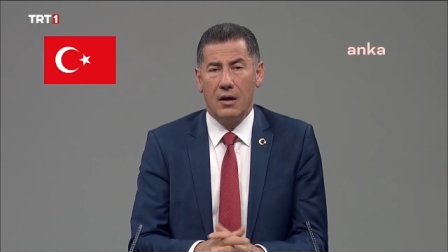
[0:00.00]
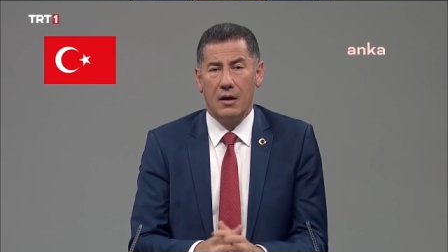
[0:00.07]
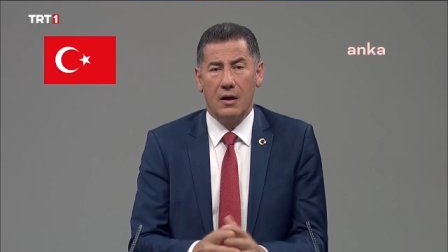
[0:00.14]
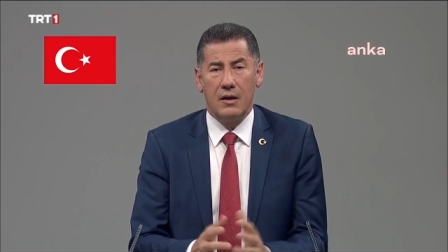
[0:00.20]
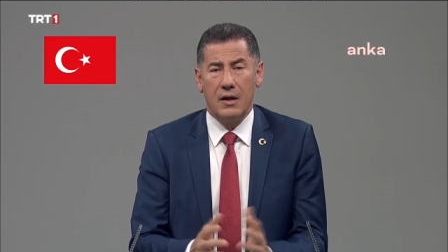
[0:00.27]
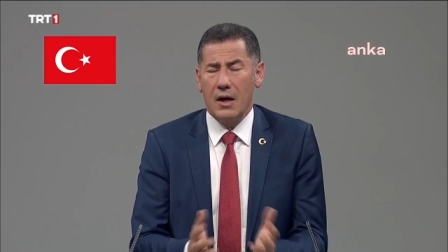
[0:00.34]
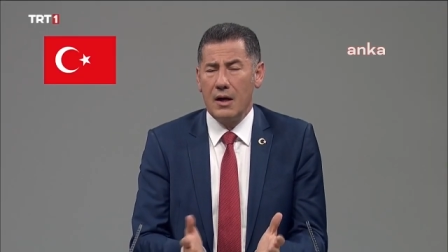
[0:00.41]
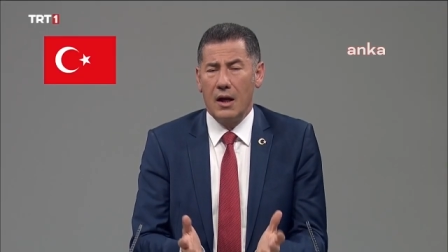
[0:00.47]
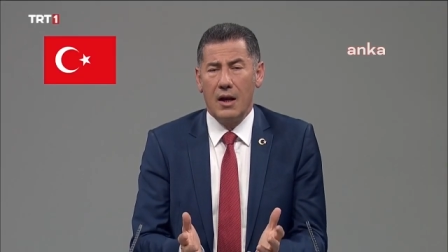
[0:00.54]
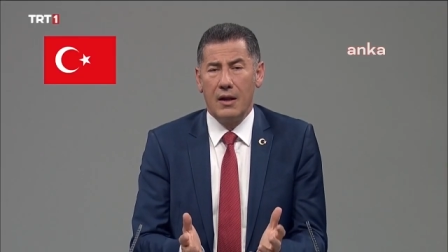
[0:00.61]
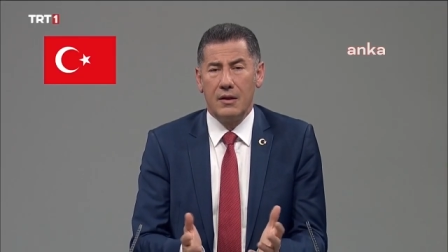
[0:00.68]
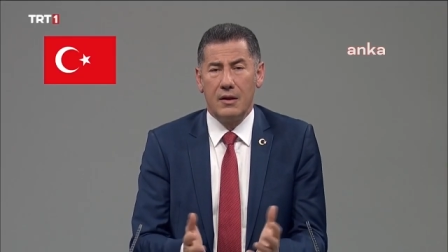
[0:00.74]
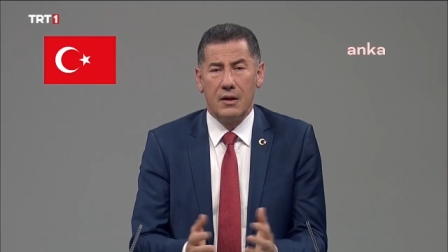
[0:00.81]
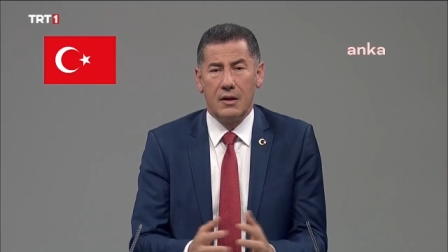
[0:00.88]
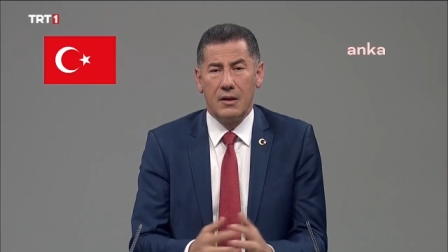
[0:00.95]
e,
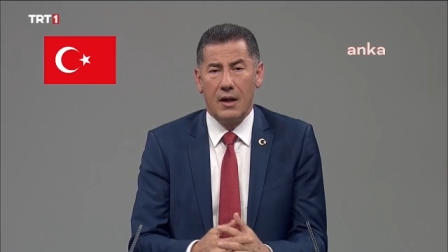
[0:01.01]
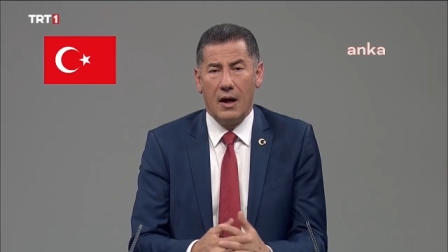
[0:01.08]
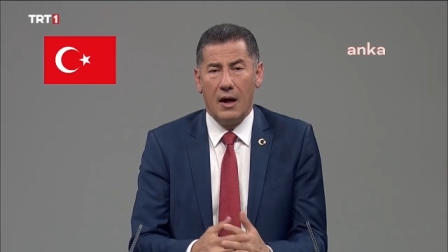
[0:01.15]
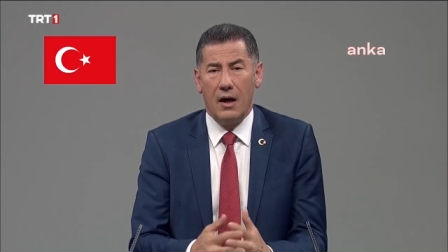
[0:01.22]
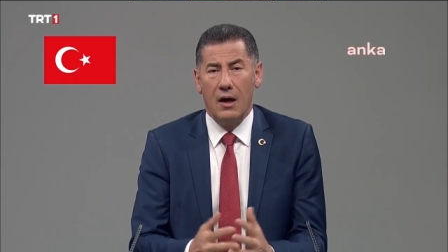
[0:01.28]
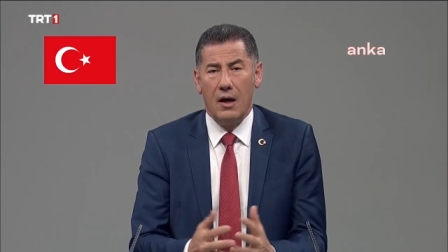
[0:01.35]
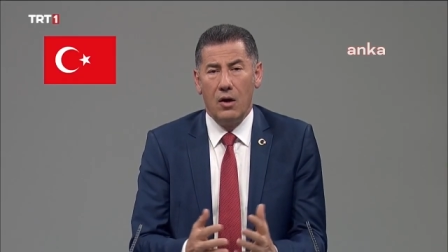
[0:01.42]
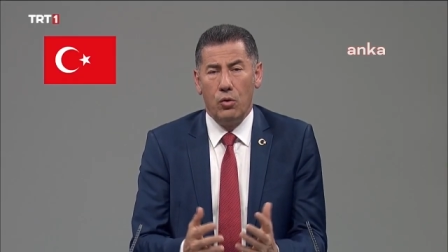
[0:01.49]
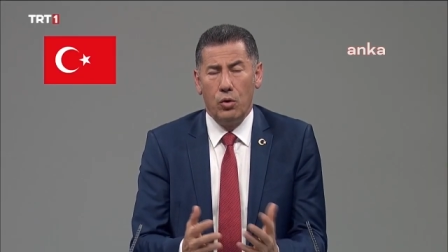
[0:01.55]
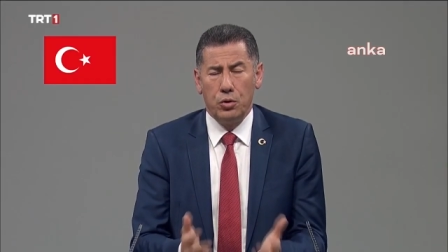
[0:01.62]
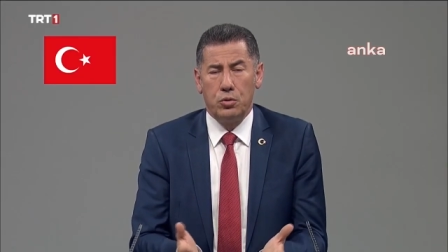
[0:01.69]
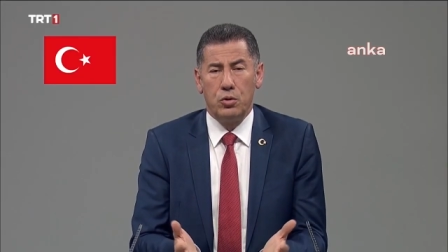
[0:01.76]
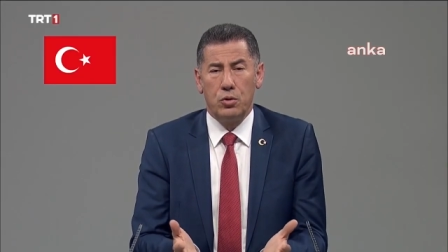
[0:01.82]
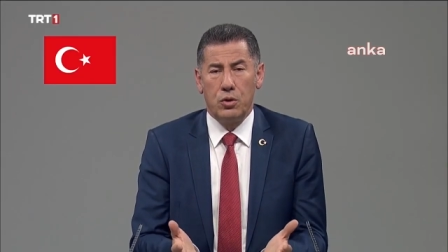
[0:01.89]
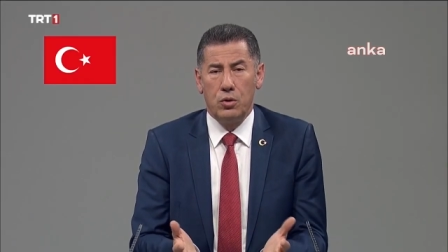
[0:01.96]
yakalandığında
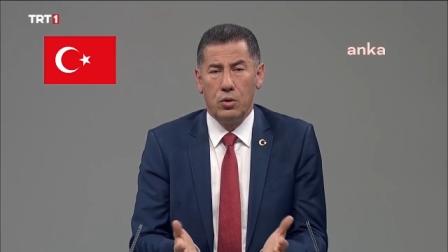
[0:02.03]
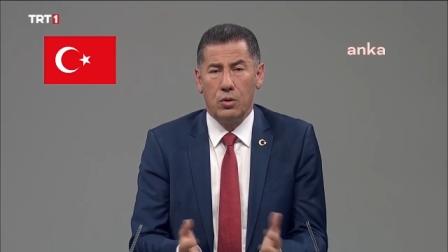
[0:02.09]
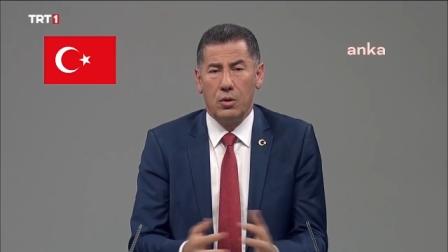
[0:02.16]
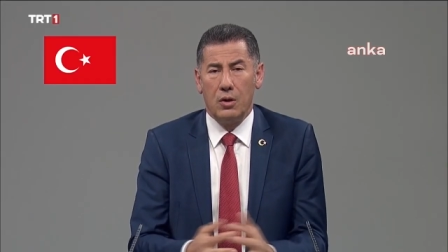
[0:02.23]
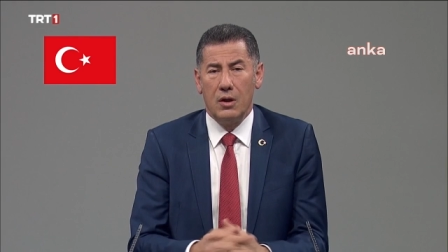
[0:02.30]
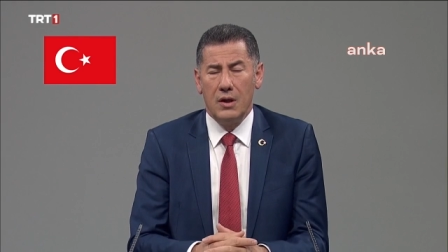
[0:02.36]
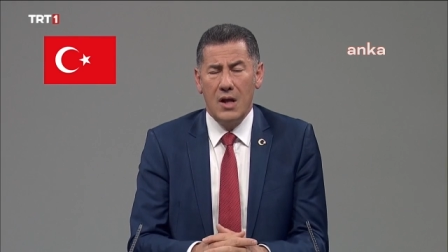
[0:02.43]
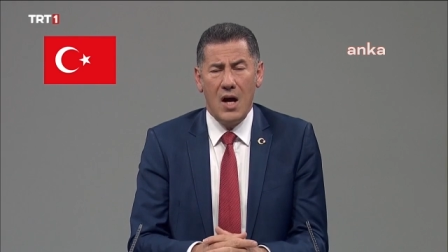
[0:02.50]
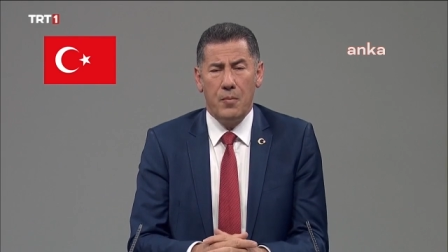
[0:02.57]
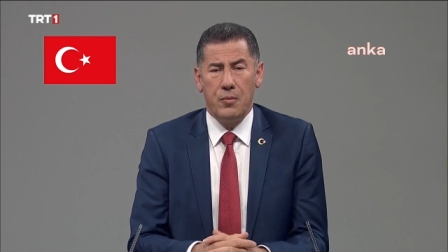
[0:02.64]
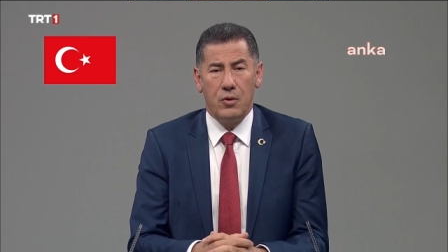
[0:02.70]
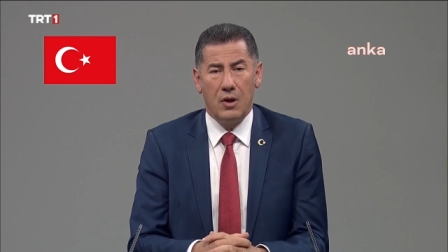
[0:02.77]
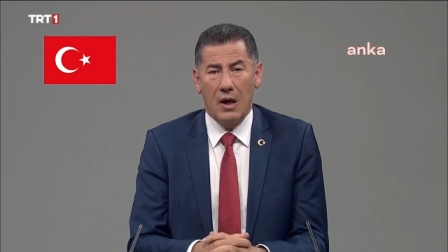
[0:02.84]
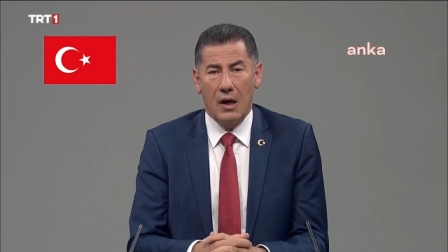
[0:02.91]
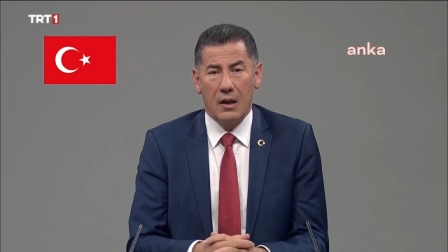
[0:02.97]
o Türk'ü ne
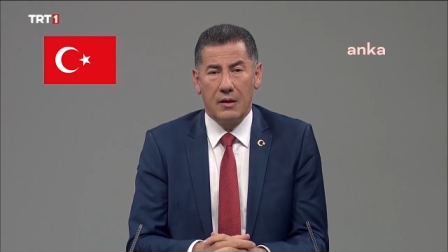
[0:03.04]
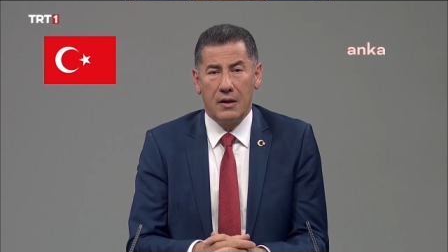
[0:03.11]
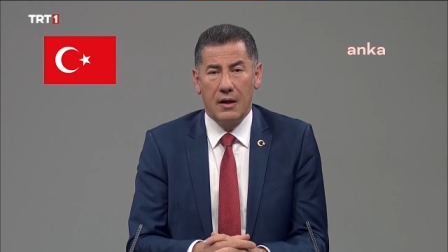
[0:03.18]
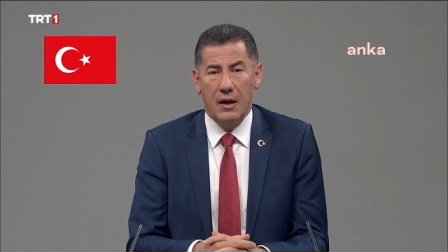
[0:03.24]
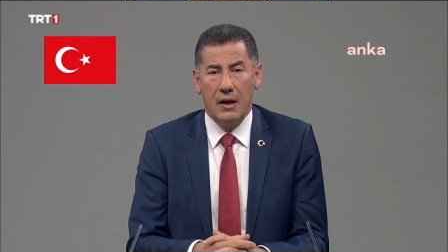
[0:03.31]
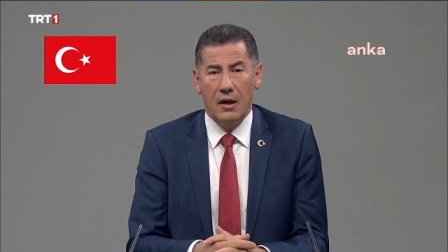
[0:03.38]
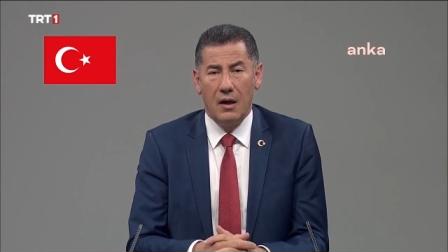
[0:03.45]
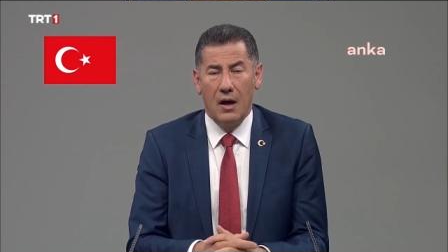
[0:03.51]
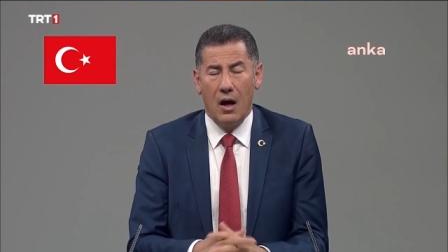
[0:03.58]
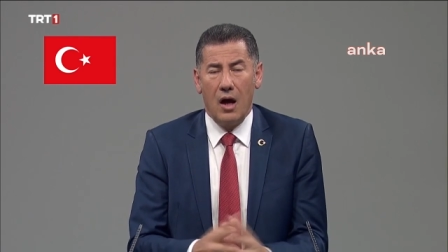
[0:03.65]
yapıyor İngiltere?